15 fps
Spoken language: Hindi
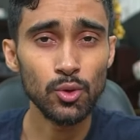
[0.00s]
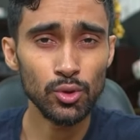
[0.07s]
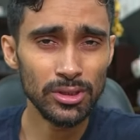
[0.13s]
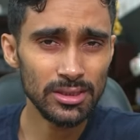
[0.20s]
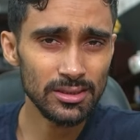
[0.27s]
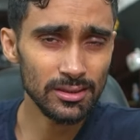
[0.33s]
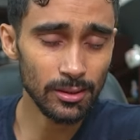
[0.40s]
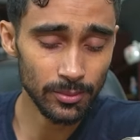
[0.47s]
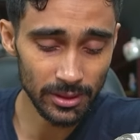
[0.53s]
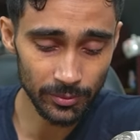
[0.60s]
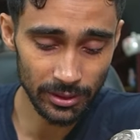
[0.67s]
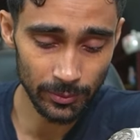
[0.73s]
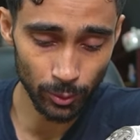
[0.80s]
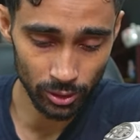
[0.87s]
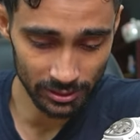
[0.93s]
दो दिन से तबीयत
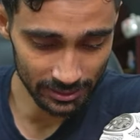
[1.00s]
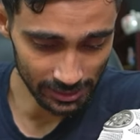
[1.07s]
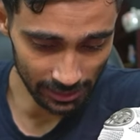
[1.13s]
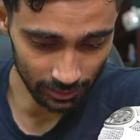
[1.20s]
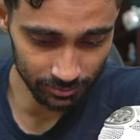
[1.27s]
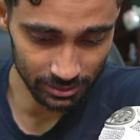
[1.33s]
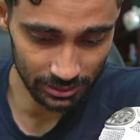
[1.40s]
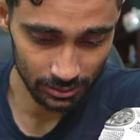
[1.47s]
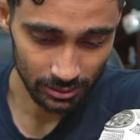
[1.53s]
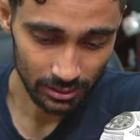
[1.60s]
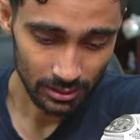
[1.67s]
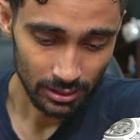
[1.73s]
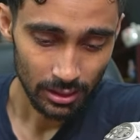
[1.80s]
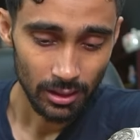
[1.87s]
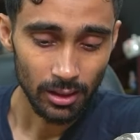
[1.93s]
मेरी बहुत ख़राब थी
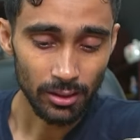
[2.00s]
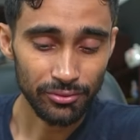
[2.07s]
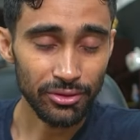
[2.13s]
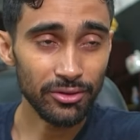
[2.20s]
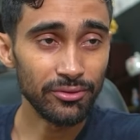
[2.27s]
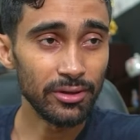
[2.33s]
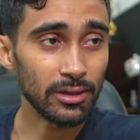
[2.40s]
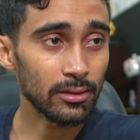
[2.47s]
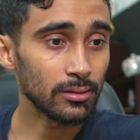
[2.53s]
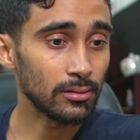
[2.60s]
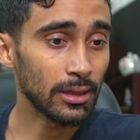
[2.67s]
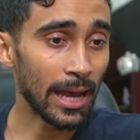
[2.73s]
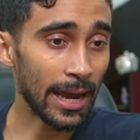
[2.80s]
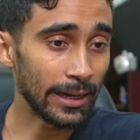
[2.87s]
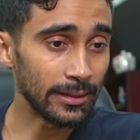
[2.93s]
फीवर
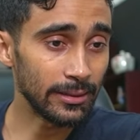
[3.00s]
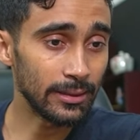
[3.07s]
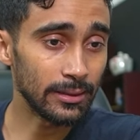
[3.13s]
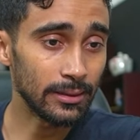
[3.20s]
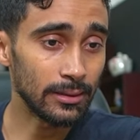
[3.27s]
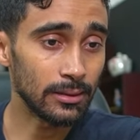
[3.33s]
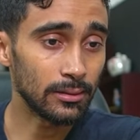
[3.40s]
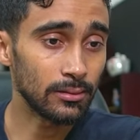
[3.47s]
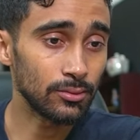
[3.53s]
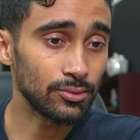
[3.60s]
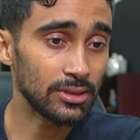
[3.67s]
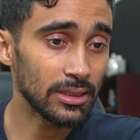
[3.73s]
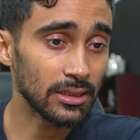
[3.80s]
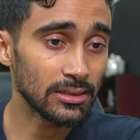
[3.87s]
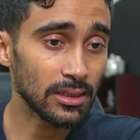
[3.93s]
एंड uh,
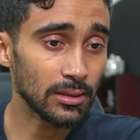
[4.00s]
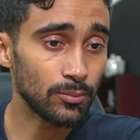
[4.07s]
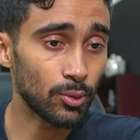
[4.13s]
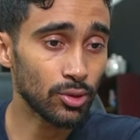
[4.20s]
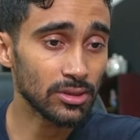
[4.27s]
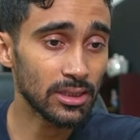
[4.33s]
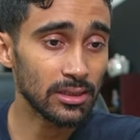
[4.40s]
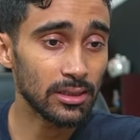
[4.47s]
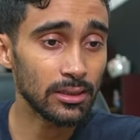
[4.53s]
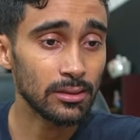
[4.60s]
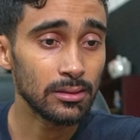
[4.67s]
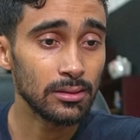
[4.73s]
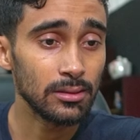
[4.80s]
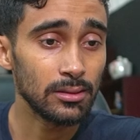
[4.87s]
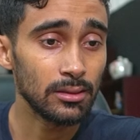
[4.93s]
उसी के साथ बहुत ज़्यादा
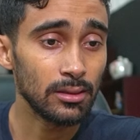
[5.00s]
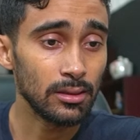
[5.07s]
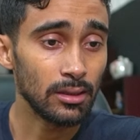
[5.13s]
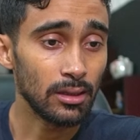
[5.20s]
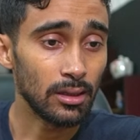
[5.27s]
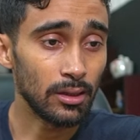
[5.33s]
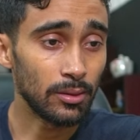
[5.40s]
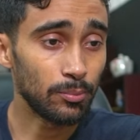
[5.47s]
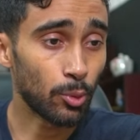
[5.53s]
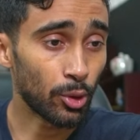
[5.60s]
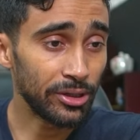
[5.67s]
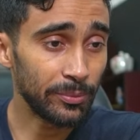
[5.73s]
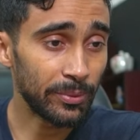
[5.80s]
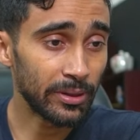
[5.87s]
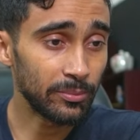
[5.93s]

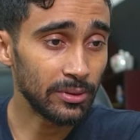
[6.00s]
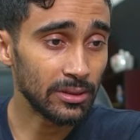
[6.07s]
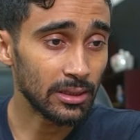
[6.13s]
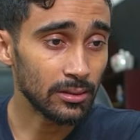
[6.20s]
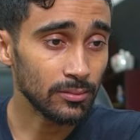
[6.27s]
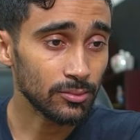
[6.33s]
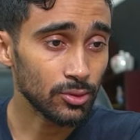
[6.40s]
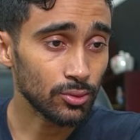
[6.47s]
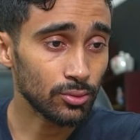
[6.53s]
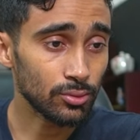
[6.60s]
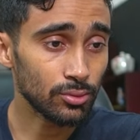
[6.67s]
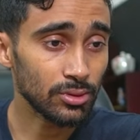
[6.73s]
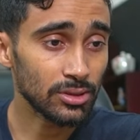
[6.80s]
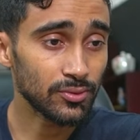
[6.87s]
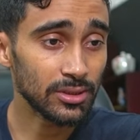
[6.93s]
बॉडी uh, पेन भी था
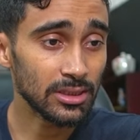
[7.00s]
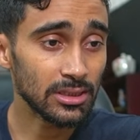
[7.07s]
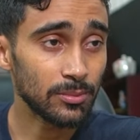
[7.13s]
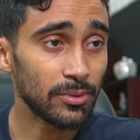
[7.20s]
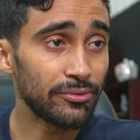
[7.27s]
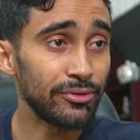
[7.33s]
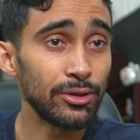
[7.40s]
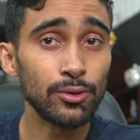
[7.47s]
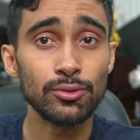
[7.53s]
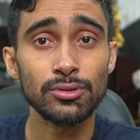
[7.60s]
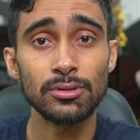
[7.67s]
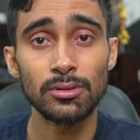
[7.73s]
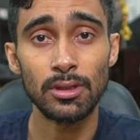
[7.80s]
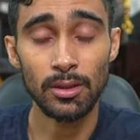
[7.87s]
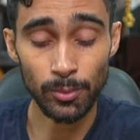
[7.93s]
तो इस वजह से मैं
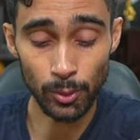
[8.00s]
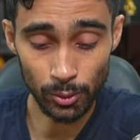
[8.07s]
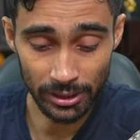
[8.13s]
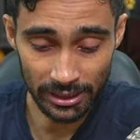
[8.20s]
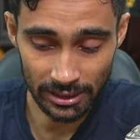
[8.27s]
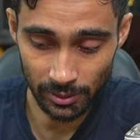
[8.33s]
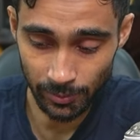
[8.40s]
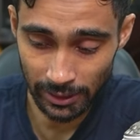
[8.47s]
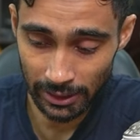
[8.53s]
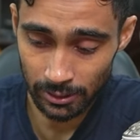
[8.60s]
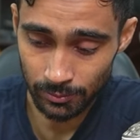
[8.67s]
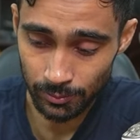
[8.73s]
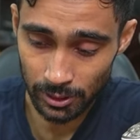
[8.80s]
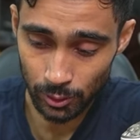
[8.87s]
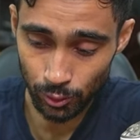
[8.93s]
वीडियोस अपलोड नहीं कर पाया
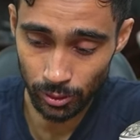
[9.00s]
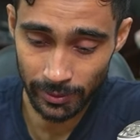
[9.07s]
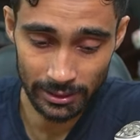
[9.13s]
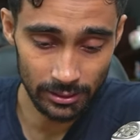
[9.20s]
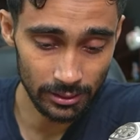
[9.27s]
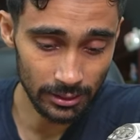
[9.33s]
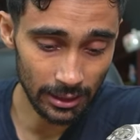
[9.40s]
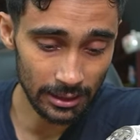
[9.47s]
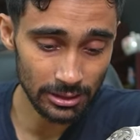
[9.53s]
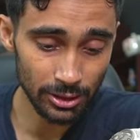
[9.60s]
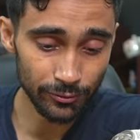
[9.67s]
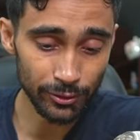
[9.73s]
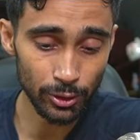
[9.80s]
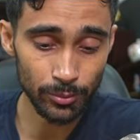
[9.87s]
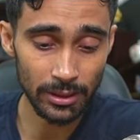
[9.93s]
बट कोई बात नहीं आज के
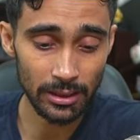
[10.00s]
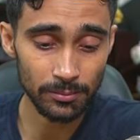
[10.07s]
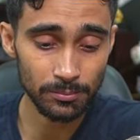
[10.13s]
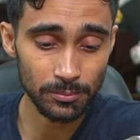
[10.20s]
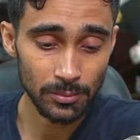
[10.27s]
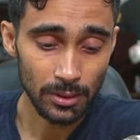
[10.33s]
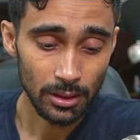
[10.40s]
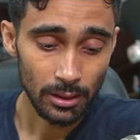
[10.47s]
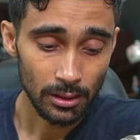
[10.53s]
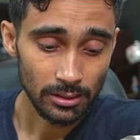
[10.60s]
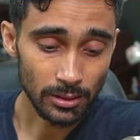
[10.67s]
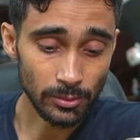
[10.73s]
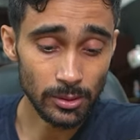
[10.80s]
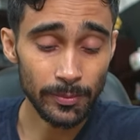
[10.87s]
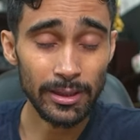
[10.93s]
वीडियो में हम
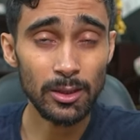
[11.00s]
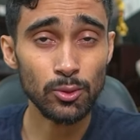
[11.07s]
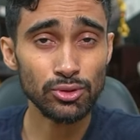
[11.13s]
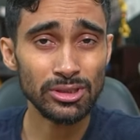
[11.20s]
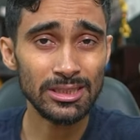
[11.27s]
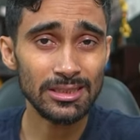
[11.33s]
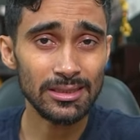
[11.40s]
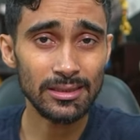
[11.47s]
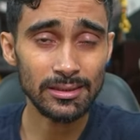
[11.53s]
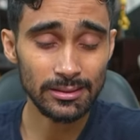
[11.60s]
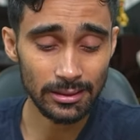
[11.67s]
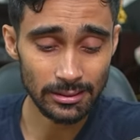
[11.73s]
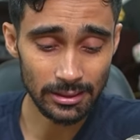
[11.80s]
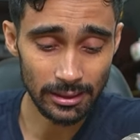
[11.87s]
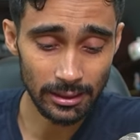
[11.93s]
सबसे पहले कुछ चीज़ें
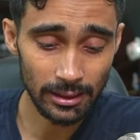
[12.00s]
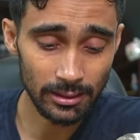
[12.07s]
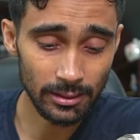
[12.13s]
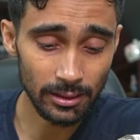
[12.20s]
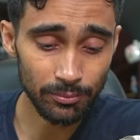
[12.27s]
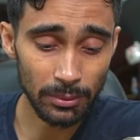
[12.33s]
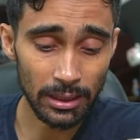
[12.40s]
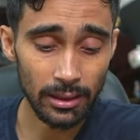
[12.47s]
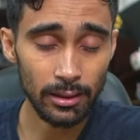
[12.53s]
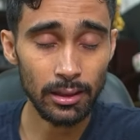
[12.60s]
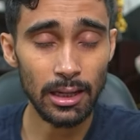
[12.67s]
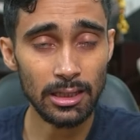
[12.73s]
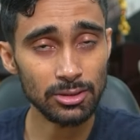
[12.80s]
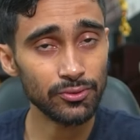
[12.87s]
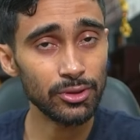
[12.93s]
डिस्कस करेंगे देन मैं
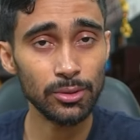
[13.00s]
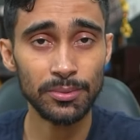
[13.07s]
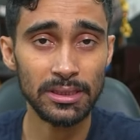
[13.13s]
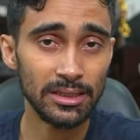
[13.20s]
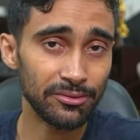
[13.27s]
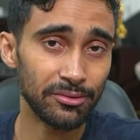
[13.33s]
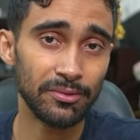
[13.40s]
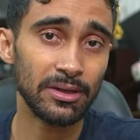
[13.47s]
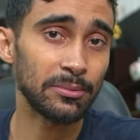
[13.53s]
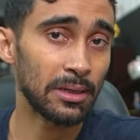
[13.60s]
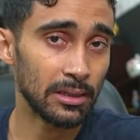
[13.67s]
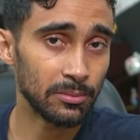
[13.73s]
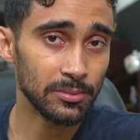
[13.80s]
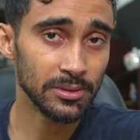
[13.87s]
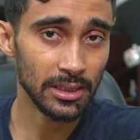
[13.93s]
लास्ट वीडियो में गिव अवे के
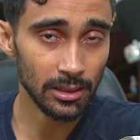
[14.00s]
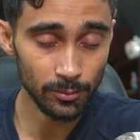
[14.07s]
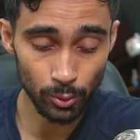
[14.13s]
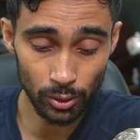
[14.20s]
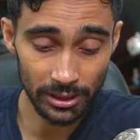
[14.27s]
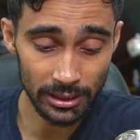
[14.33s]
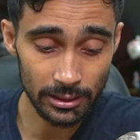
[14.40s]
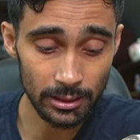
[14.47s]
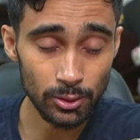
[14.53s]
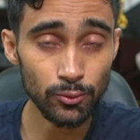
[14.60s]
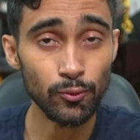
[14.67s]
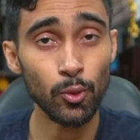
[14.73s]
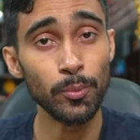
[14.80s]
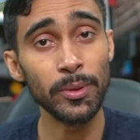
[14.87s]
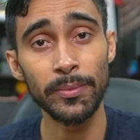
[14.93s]
बारे में बताना भूल गया था तो
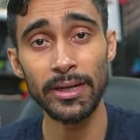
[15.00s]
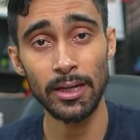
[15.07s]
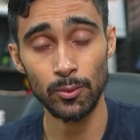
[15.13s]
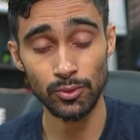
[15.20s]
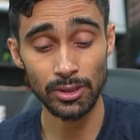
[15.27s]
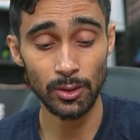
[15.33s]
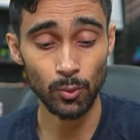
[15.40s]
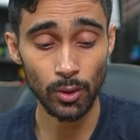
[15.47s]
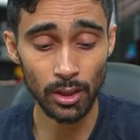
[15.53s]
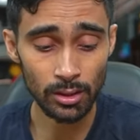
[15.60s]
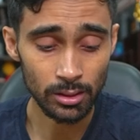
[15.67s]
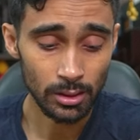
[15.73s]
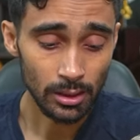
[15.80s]
वो भी मैं अनाउंस करूँगा